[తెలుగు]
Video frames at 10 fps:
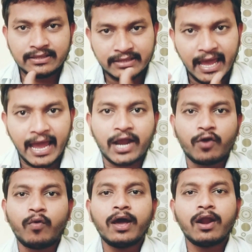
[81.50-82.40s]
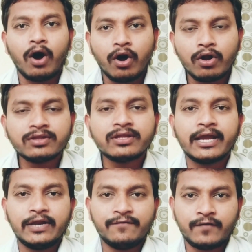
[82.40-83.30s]
దే అక్వైర్ ఆల్ ద
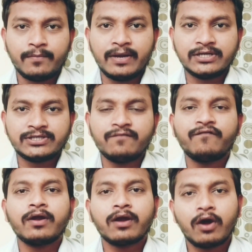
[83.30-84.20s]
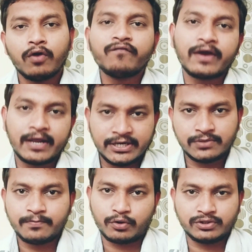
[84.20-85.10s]
ఇన్ఫర్మేషన్ ఫర్
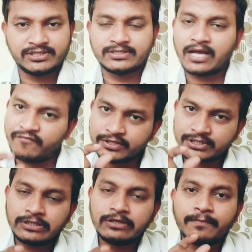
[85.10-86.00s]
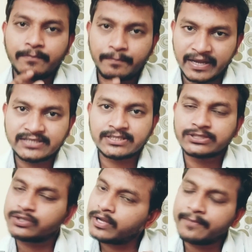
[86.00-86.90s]
కాన్ఫిగరేషన్ ప్రాసెస్ ఆ ఫస్ట్
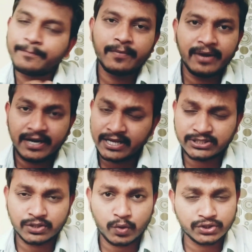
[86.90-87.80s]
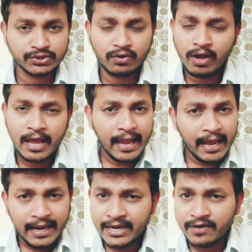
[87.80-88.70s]
పేసెస్లో ఇంప్లిమెంటేషన్ కోసం
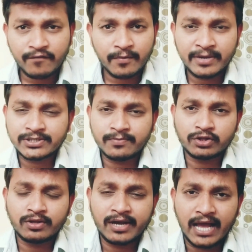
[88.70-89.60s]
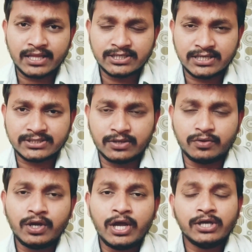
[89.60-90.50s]
ఈ ఇన్ఫర్మేషన్ మొత్తం గ్యాదర్
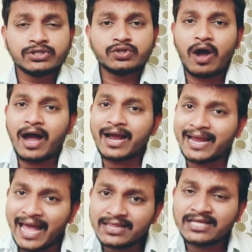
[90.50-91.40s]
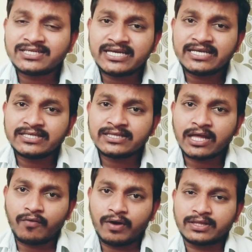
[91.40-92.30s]
చేస్తారు సో ఆ గ్యాదర్ చేసిన
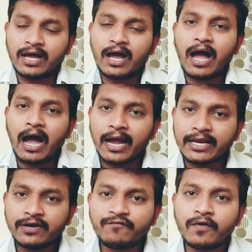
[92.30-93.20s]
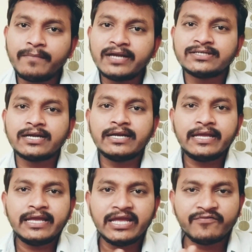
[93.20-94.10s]
తర్వాత ఆ
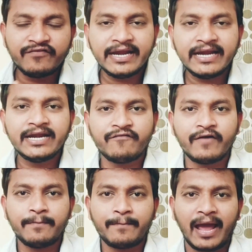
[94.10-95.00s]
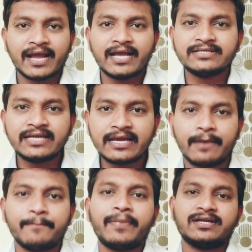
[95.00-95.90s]
ఇన్ఫర్మేషన్ని ఈ ఫ్రీ డిఫైన్ ప్యాకేజ్ని
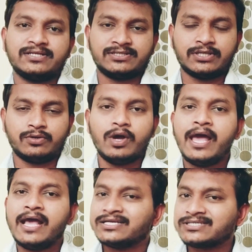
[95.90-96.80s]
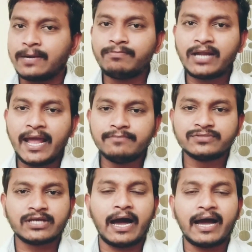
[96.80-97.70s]
కంపేర్ చేస్తారు సమ్
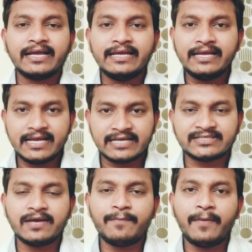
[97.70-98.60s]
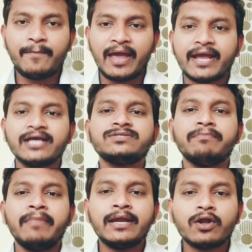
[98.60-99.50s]
టైమ్స్ ఈ ఎస్ఏపి ప్యాకేజ్
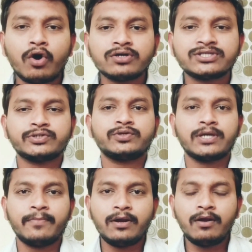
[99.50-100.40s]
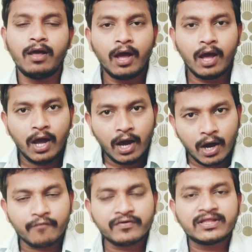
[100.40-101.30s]
మే నాట్ సూటబుల్
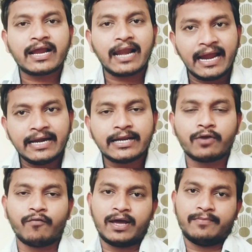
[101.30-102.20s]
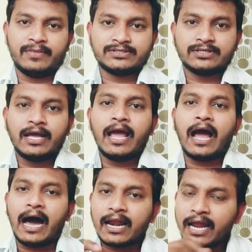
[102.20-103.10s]
విత్ ద క్లయింట్ రిక్వైర్మెంట్స్
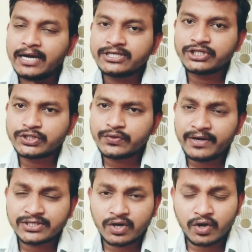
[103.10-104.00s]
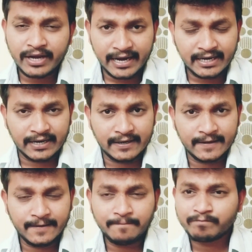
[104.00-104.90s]
అలాంటి సిచ్యువేషన్లో ఏంటంటే